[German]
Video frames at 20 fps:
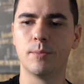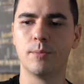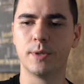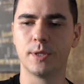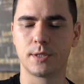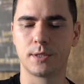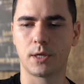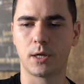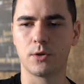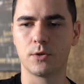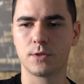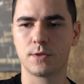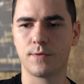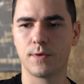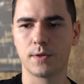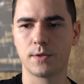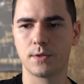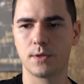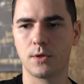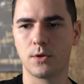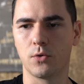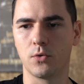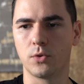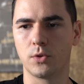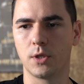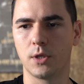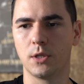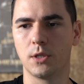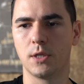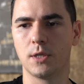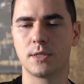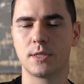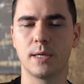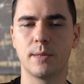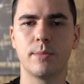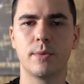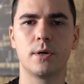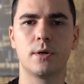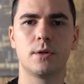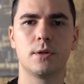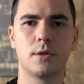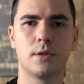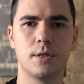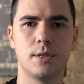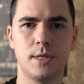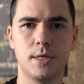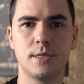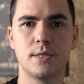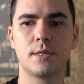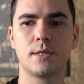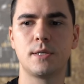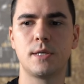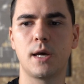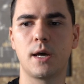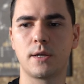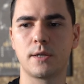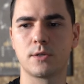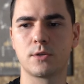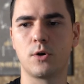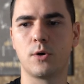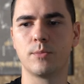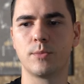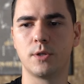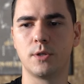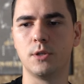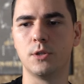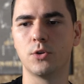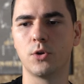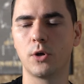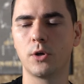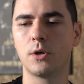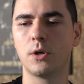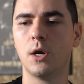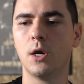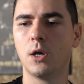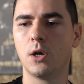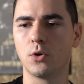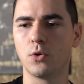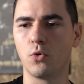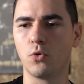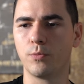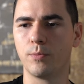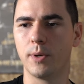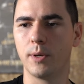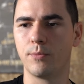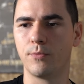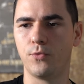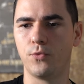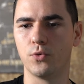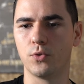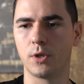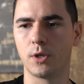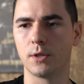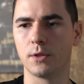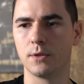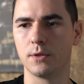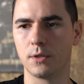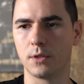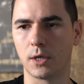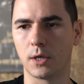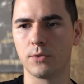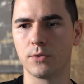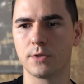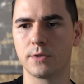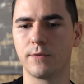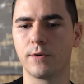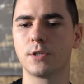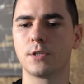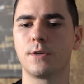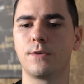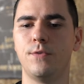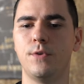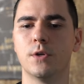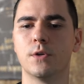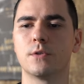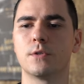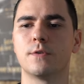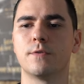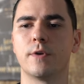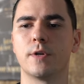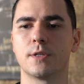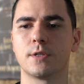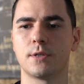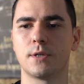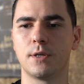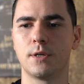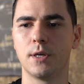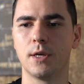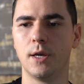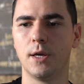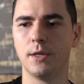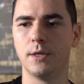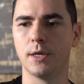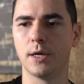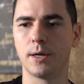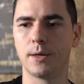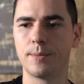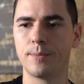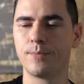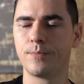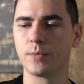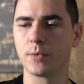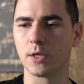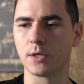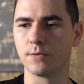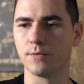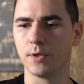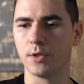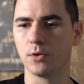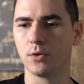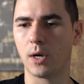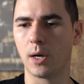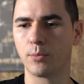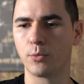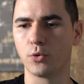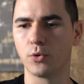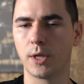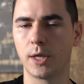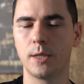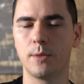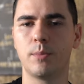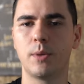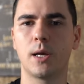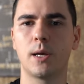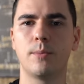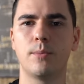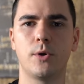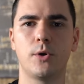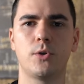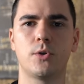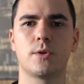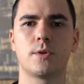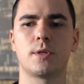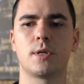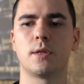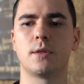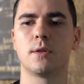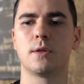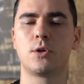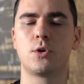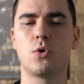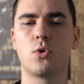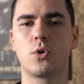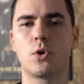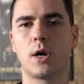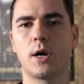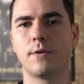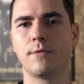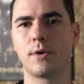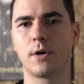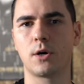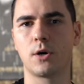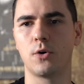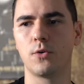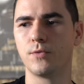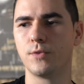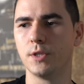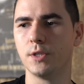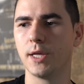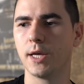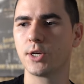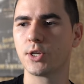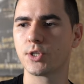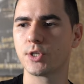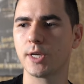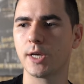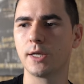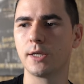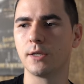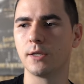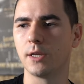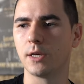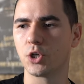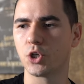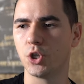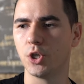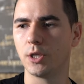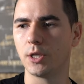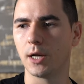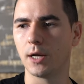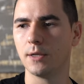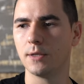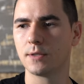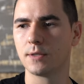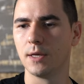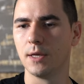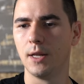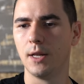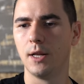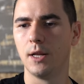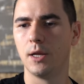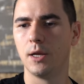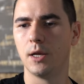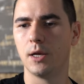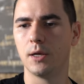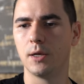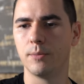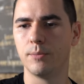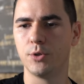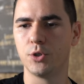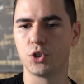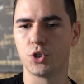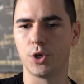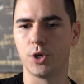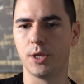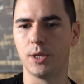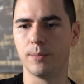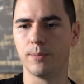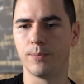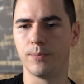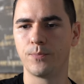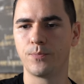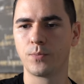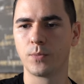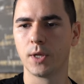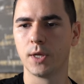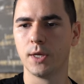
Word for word: bis 23 und im Dezember dieses Jahres kommt die neue Roadmap für dann 23, 24. Ja, also wenn du up to date bleiben möchtest, dann guck einfach auf die Dash-Seite, da steht alles äh, beschrieben.